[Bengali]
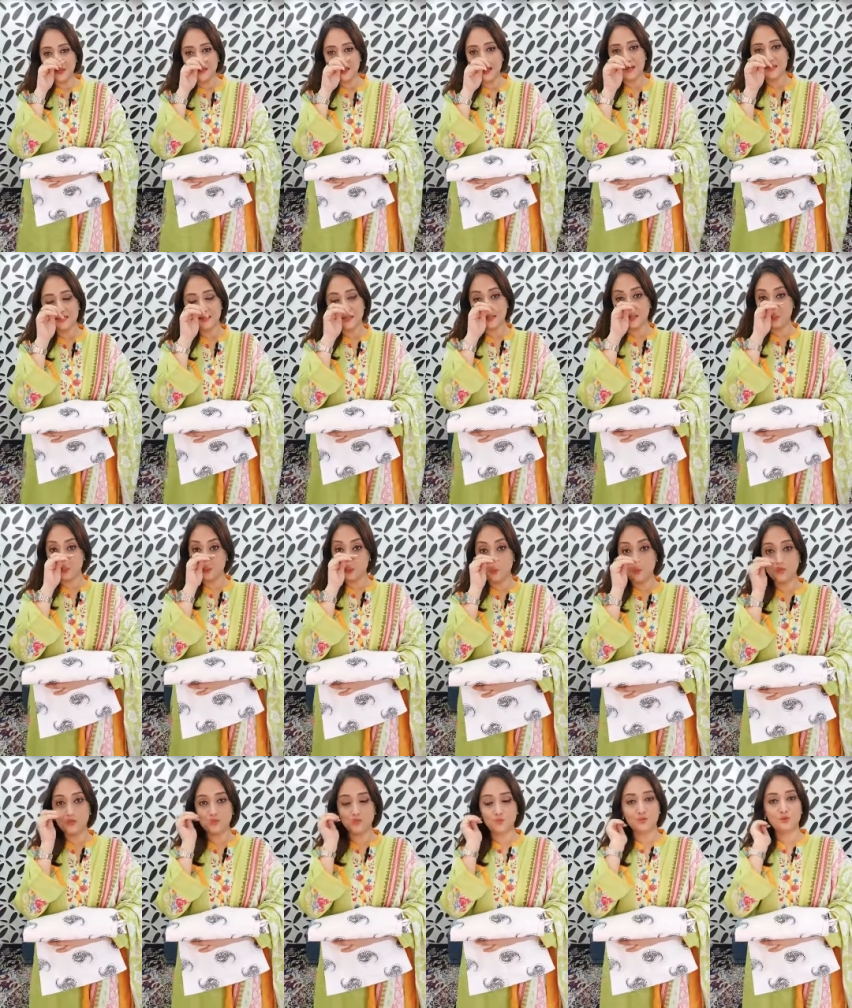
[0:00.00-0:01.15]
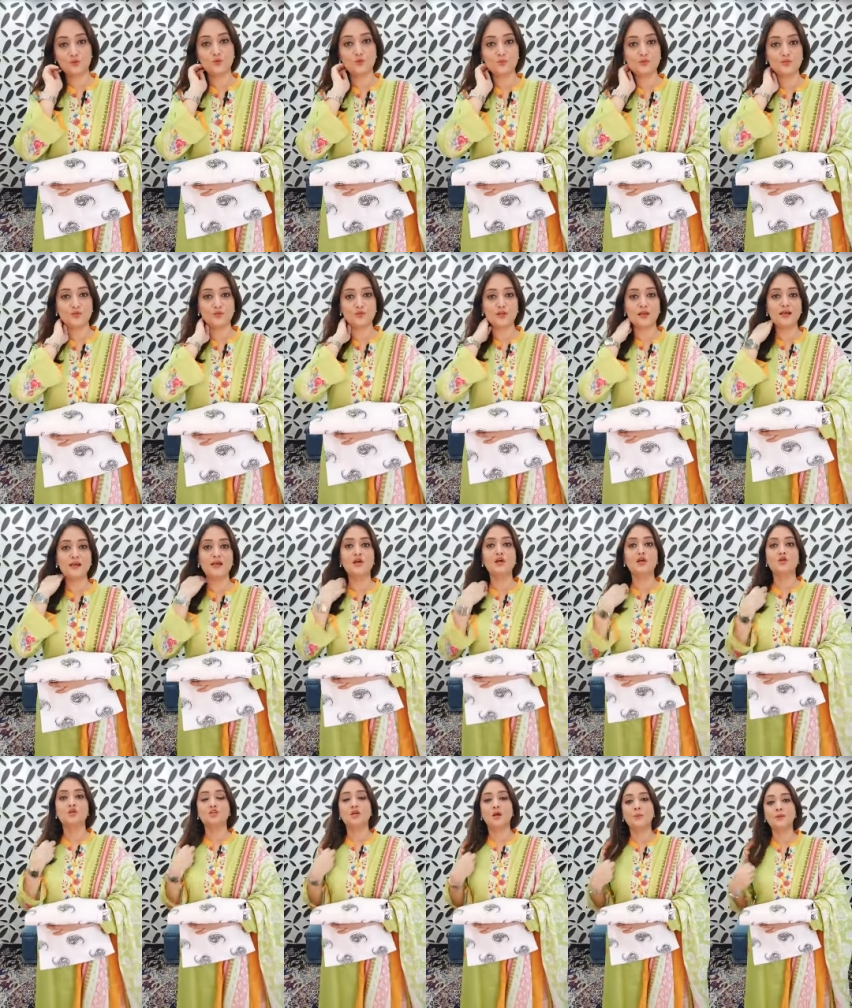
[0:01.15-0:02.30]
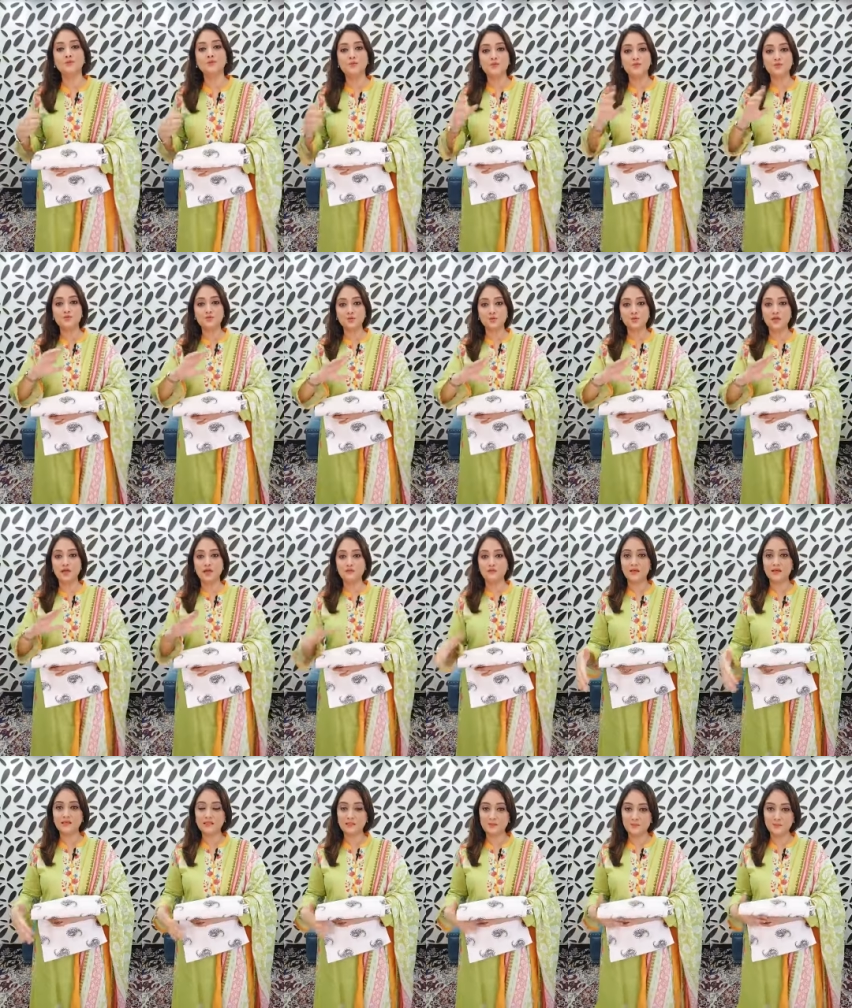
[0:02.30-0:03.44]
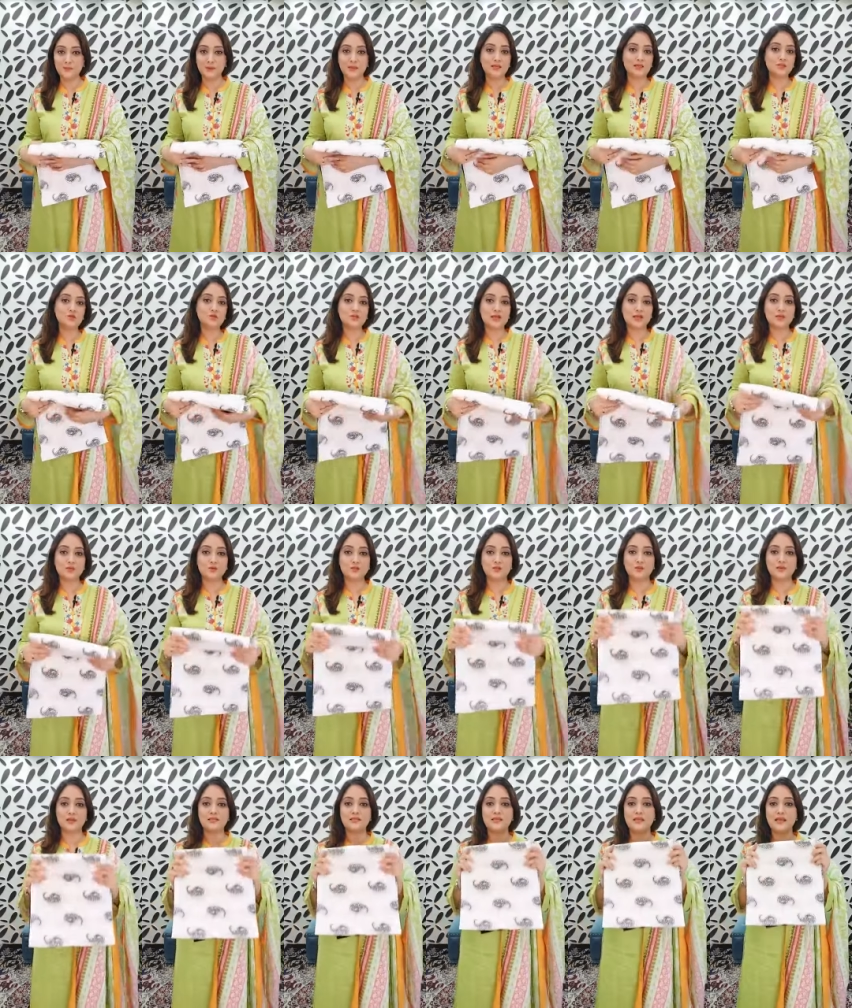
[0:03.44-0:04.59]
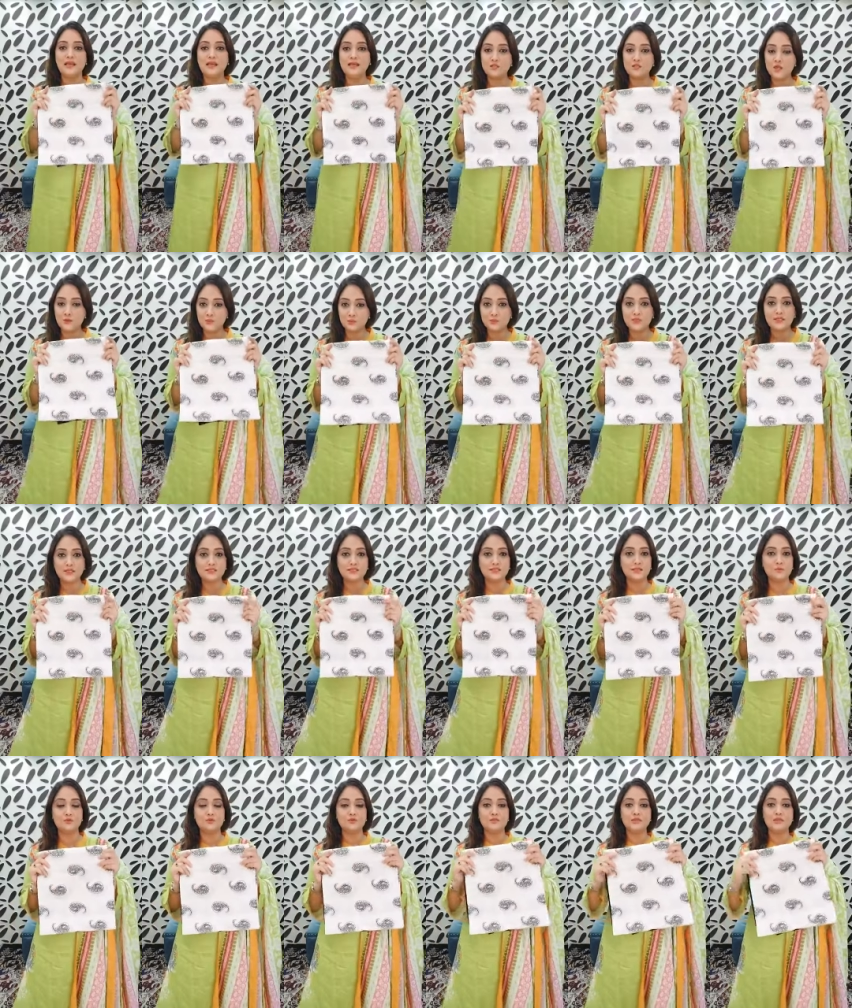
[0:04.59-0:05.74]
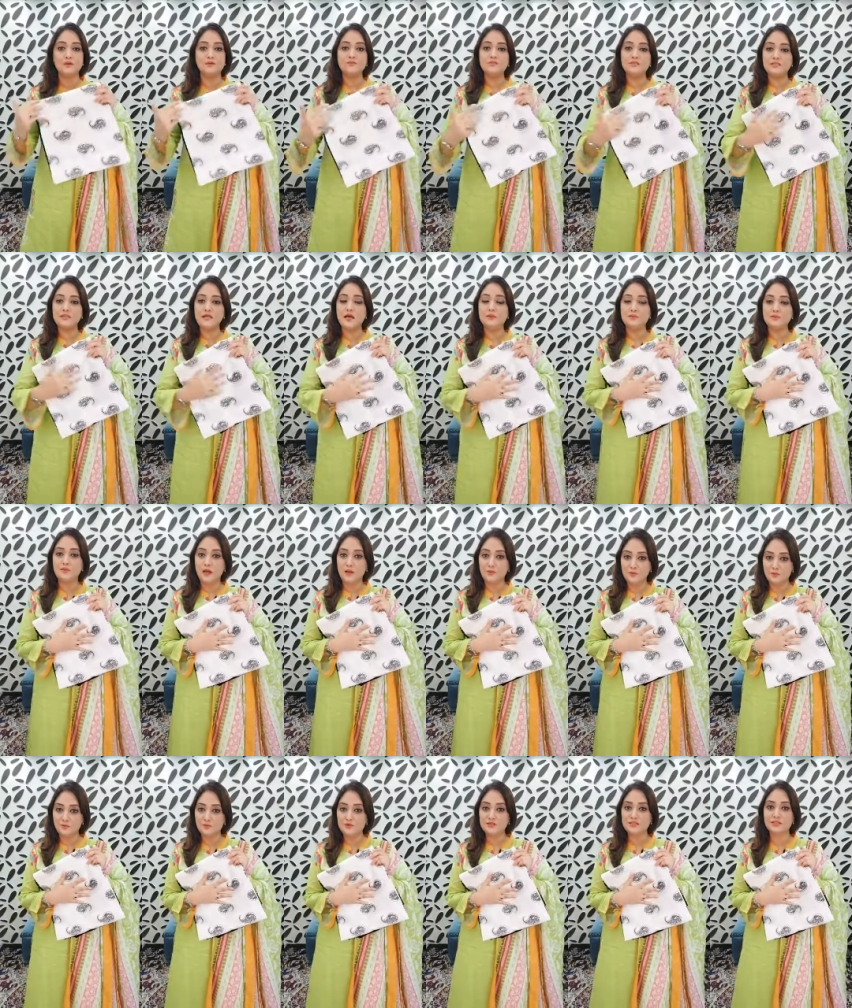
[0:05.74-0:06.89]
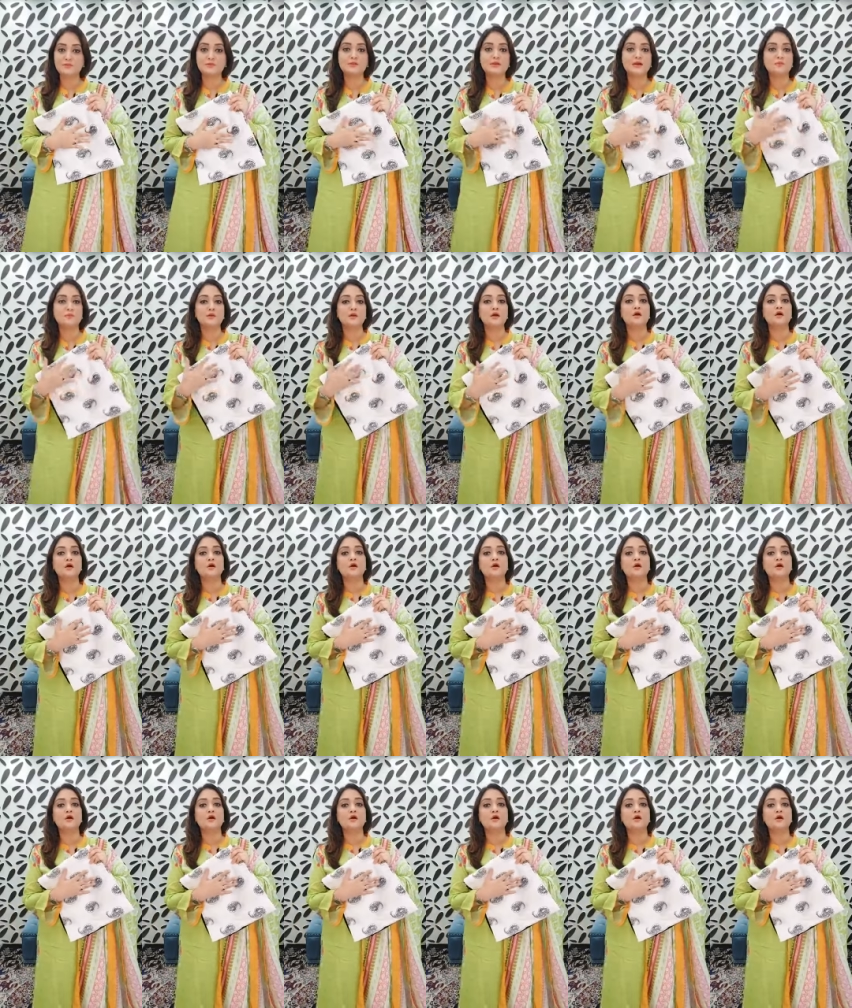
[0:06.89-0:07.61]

নাইস কালার খুবই সুন্দর খুবই সুন্দর হ্যাঁ সবাই একটু বেশি বেশি করে লাভ লাইক দিবেন পারলে একটু শেয়ার করে দিবেন আচ্ছা এই জয়পুরিটা যেটা বলছিলাম আমি যেটা আমি আমি পড়েছিলাম এটা আপনারা